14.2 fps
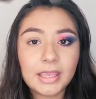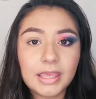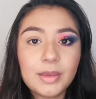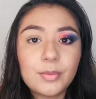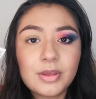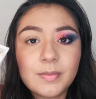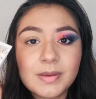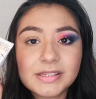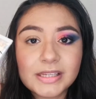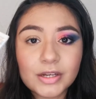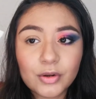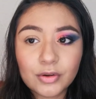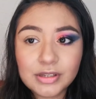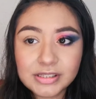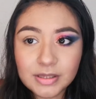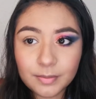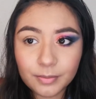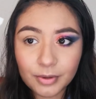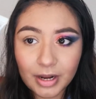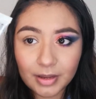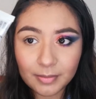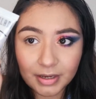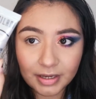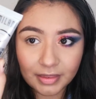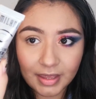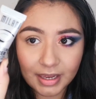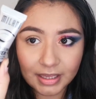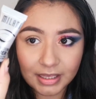Y voy a empezar con este
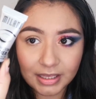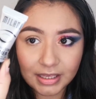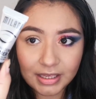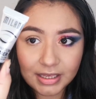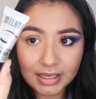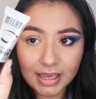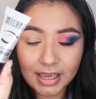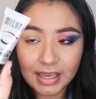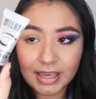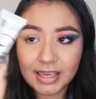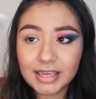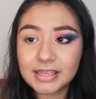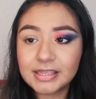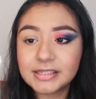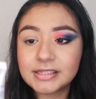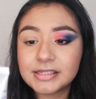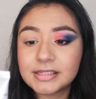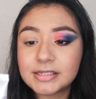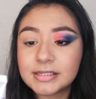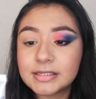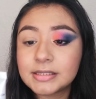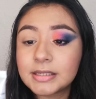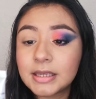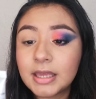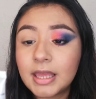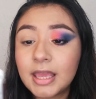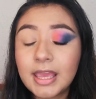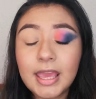primer de aquí, que es
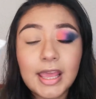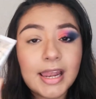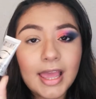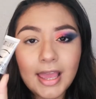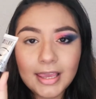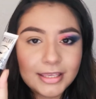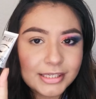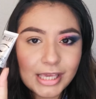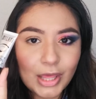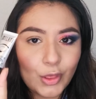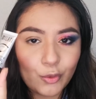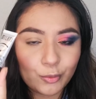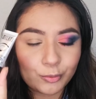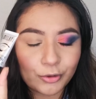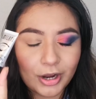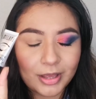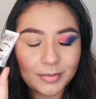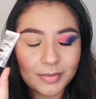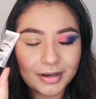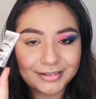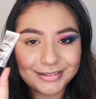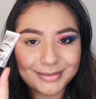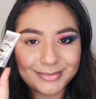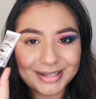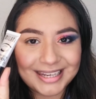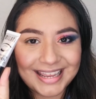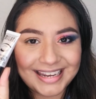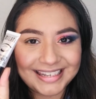el Eyeshadow Primer de
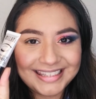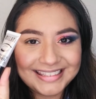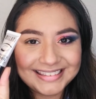Milani.